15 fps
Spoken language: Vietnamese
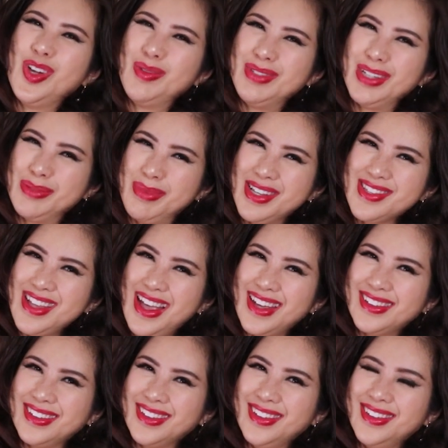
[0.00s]
cô không được
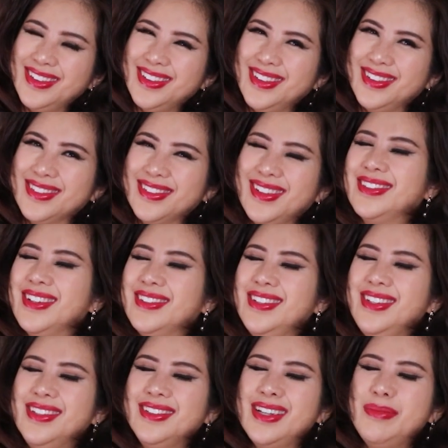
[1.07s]
massage nữa
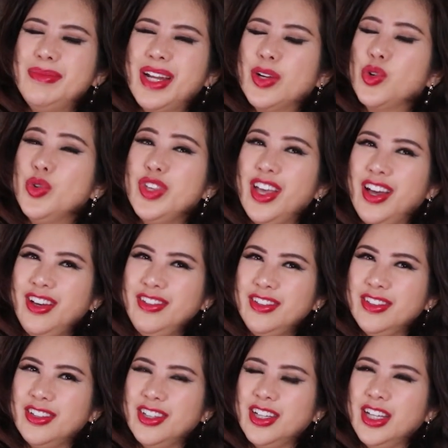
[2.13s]
tự nhiên đâm ra cô nhớ